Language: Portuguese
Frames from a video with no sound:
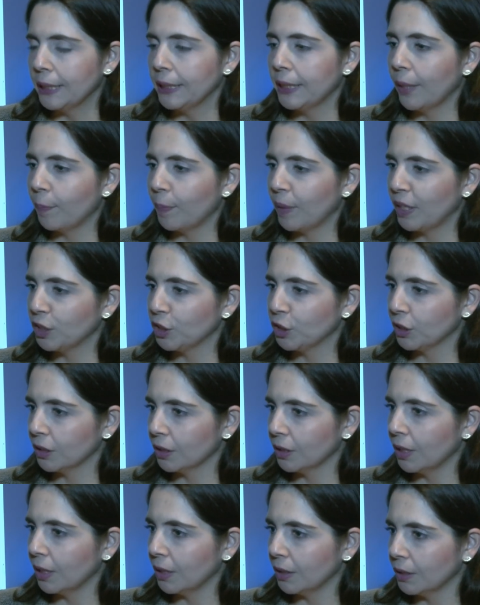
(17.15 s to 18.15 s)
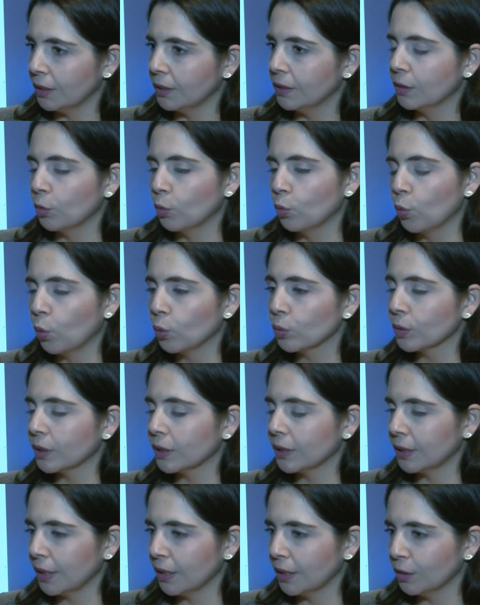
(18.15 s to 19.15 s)
e a partir daí, então, o
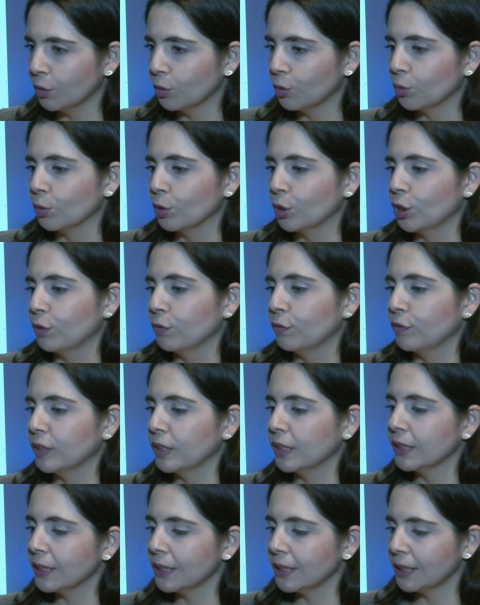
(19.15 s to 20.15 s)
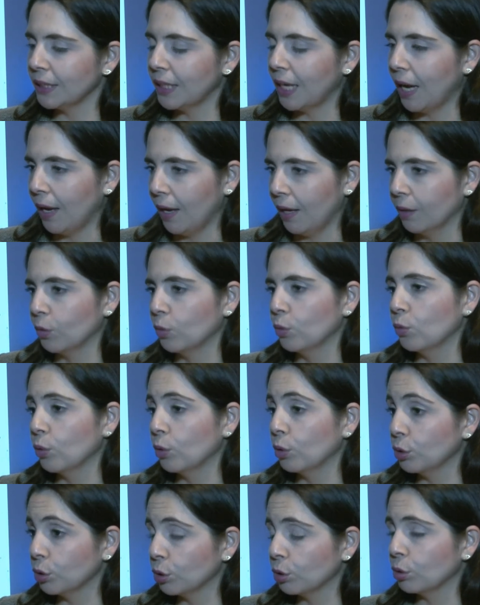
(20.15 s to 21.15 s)
conceito de financiar com
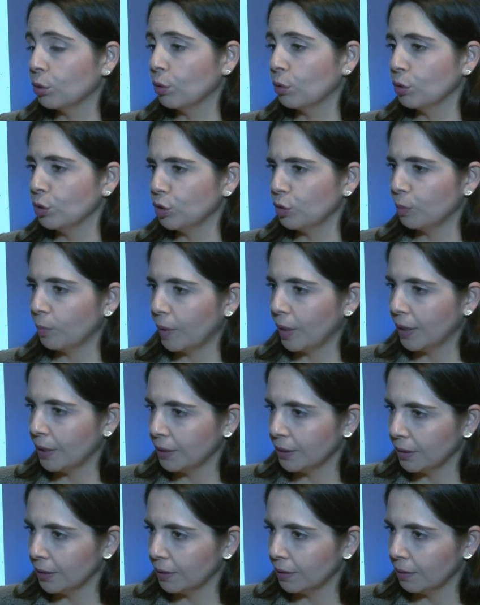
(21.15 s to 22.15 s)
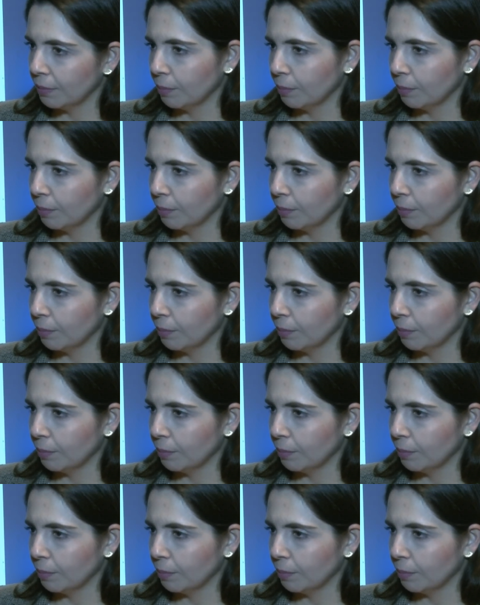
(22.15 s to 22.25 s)
condições mais,